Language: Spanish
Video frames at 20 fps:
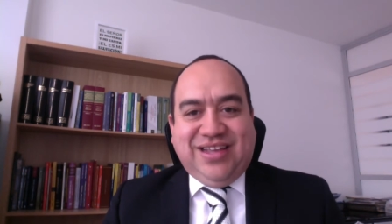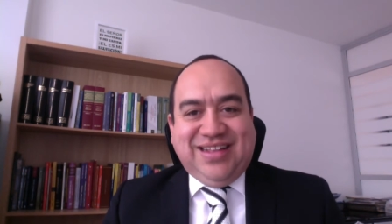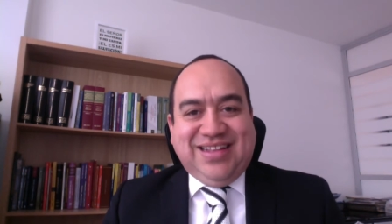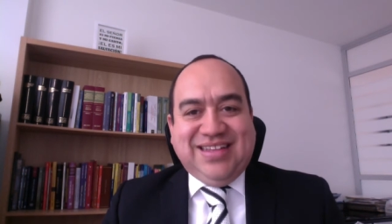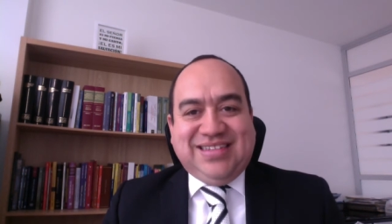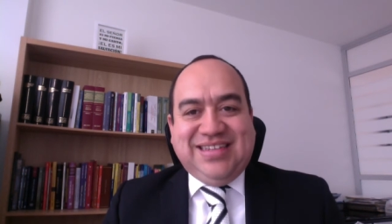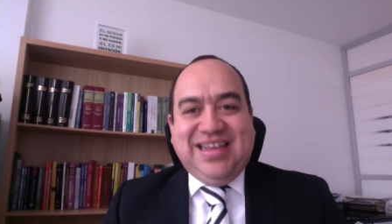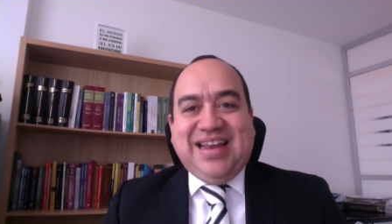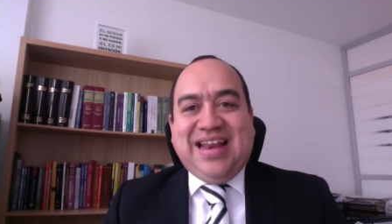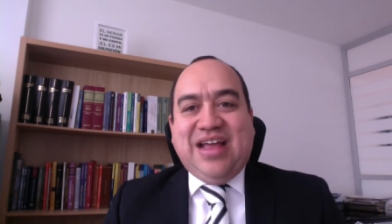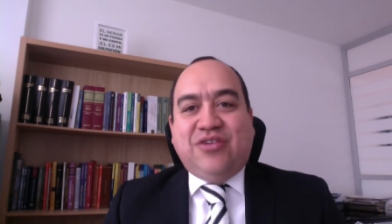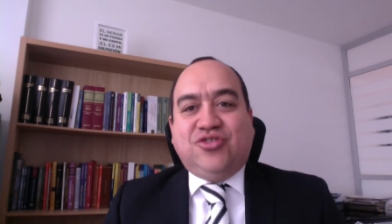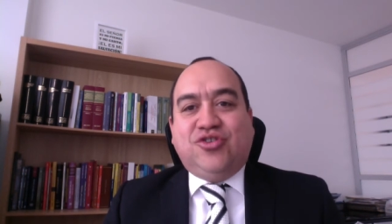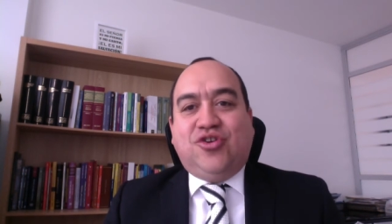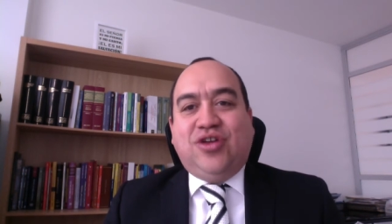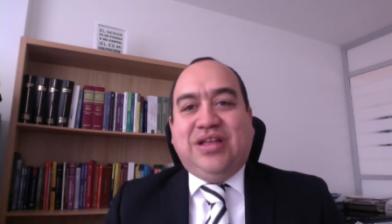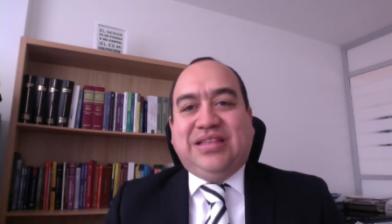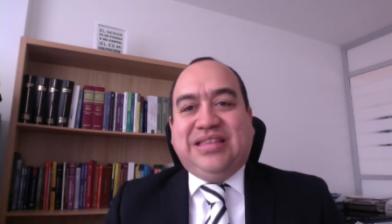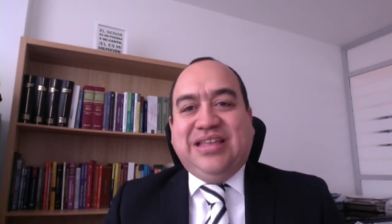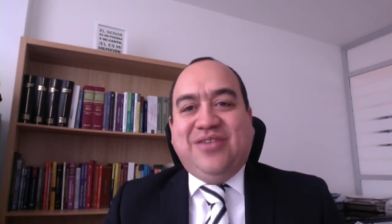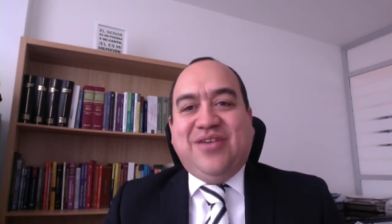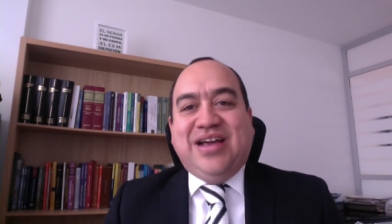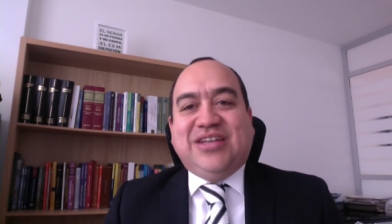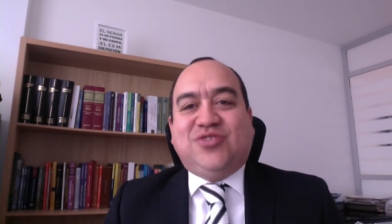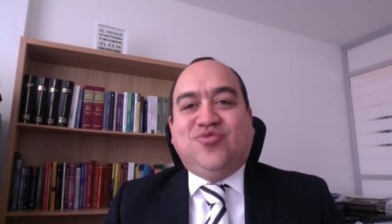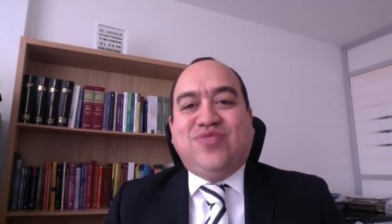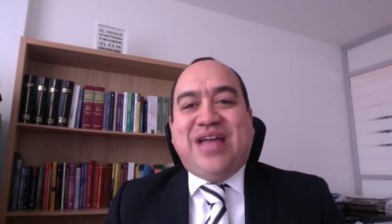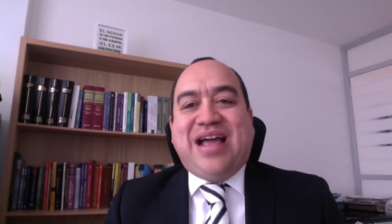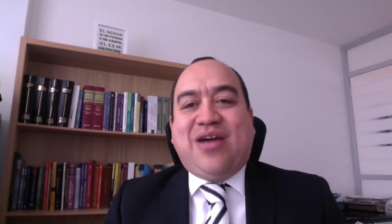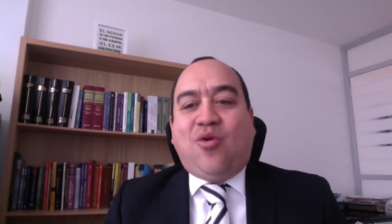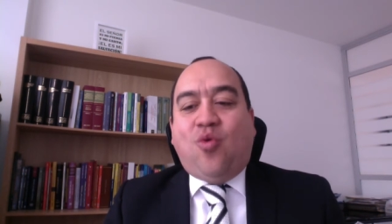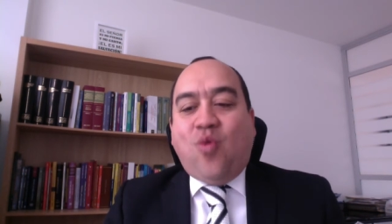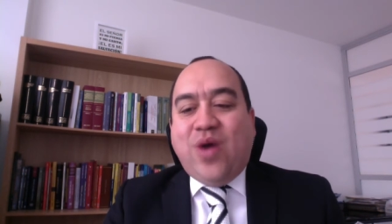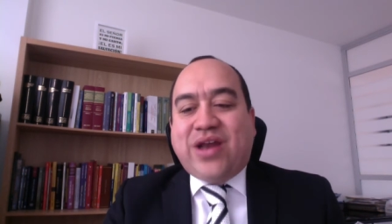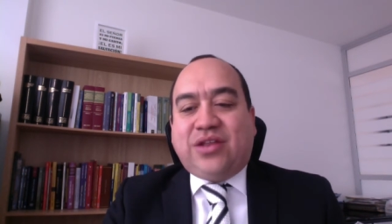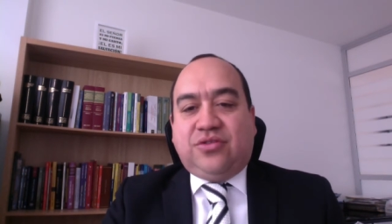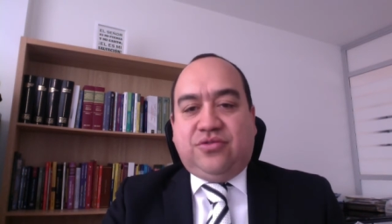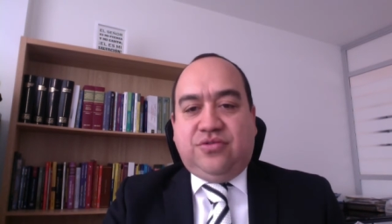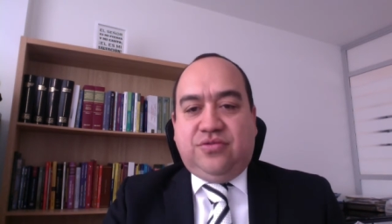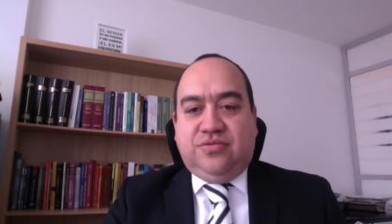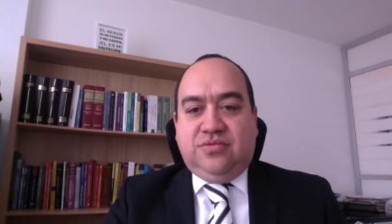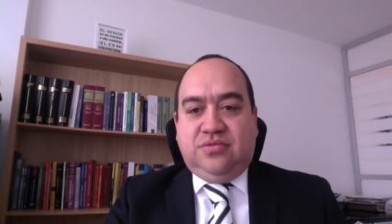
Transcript: Es decir, la negociación colectiva es un acuerdo